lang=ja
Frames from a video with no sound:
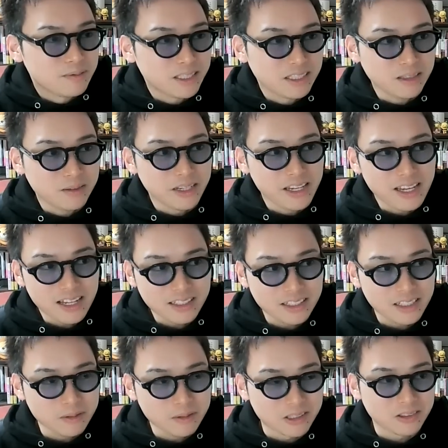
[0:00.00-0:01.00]
まあしかも
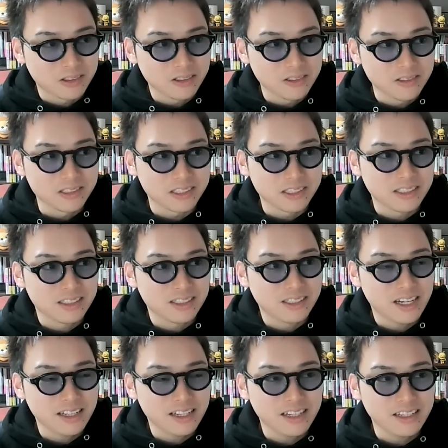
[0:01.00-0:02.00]
A8 でもその当時、
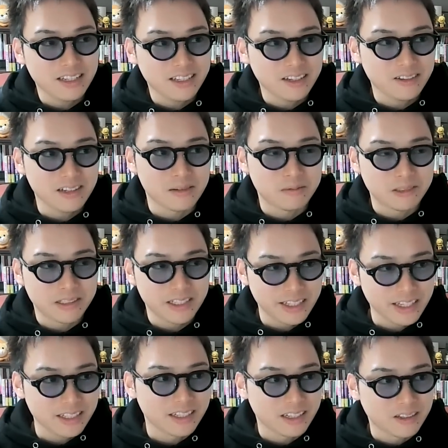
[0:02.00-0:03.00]
代理店にいた時はもうで
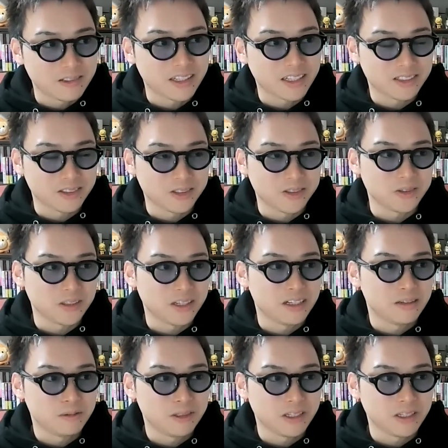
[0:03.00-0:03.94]
きたんでね、同じようなことが。